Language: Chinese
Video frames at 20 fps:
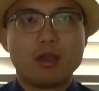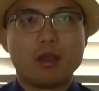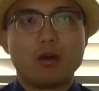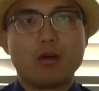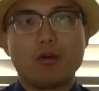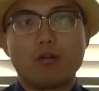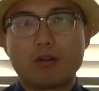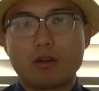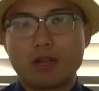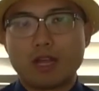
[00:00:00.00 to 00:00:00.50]

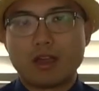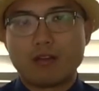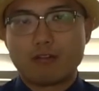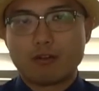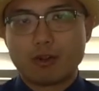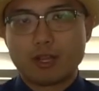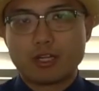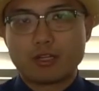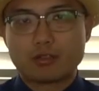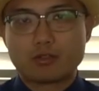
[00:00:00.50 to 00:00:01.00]
over
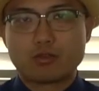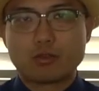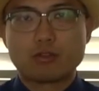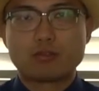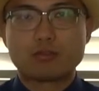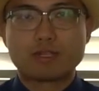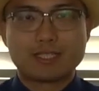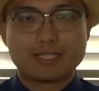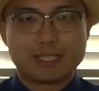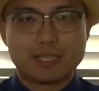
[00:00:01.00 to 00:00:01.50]
leverage 最
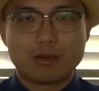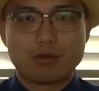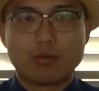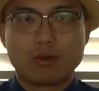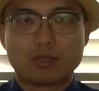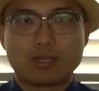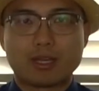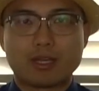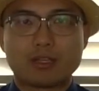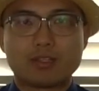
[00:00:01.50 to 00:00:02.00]
终的结
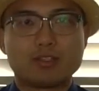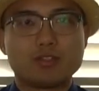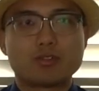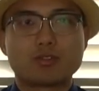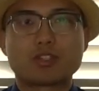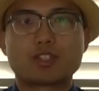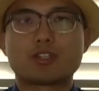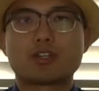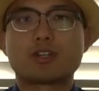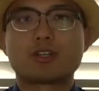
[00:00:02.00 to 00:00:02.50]
果呢，
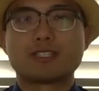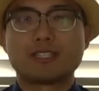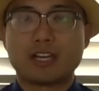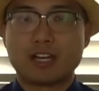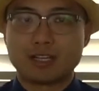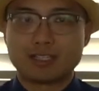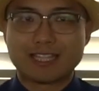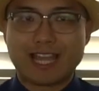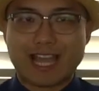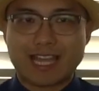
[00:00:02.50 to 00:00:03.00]
就是像
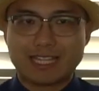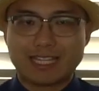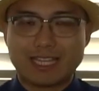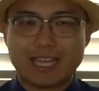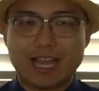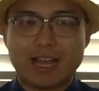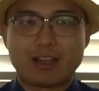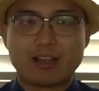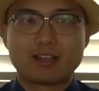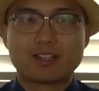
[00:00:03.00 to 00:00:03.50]
恒大一
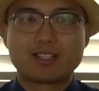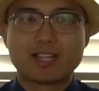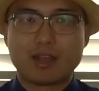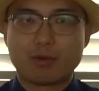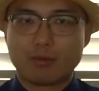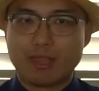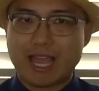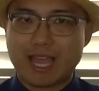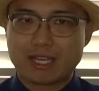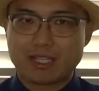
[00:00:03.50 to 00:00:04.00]
样债
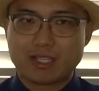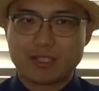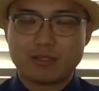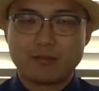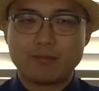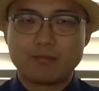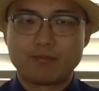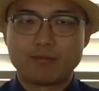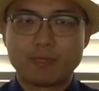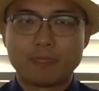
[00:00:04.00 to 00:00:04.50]
务压
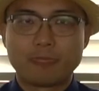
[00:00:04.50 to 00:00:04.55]
身。